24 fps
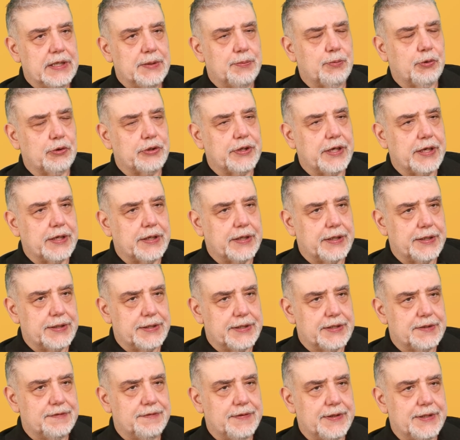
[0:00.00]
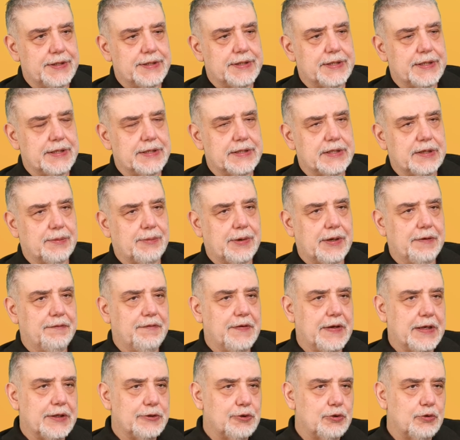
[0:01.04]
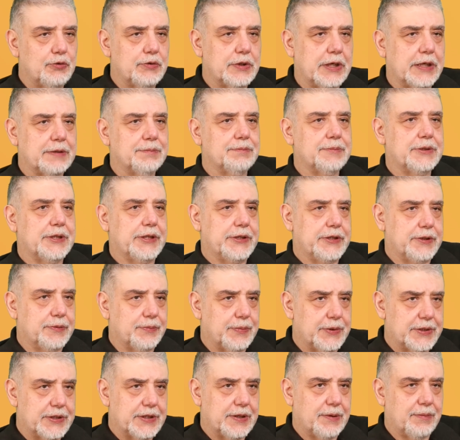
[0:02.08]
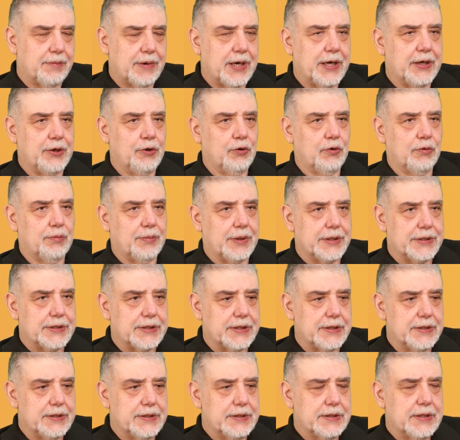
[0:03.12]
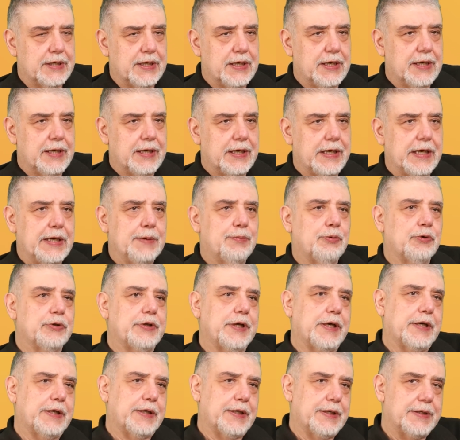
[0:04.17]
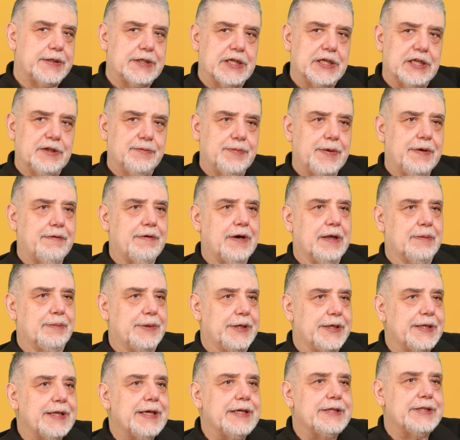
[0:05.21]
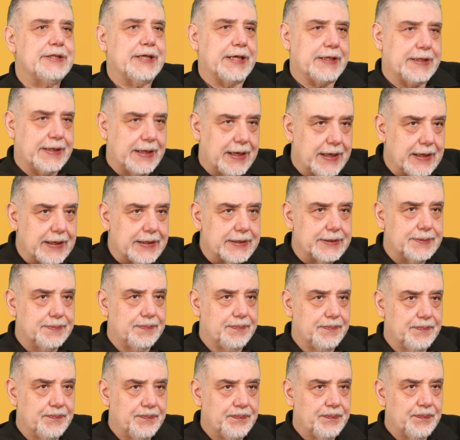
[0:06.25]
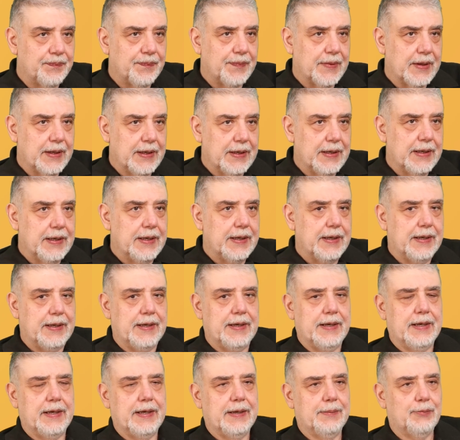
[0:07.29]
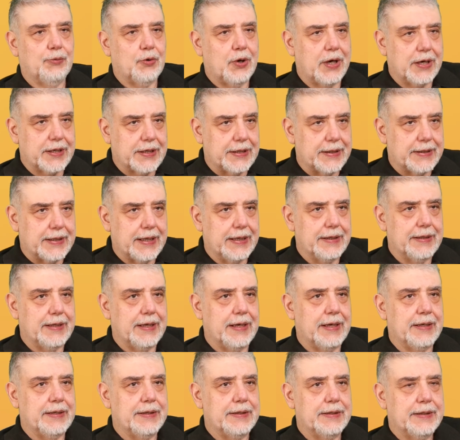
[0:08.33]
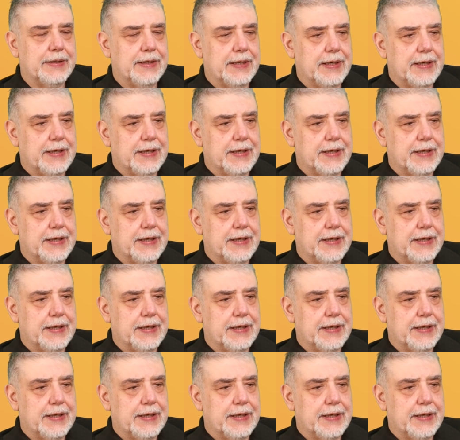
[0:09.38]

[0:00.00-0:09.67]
ipotek kredisi verirseniz ama enflasyonun 60'a çıkmasına mani olmazsanız e, ipotek kredisi alıp ev almayana da eşek derler. E, bu hakikaten yani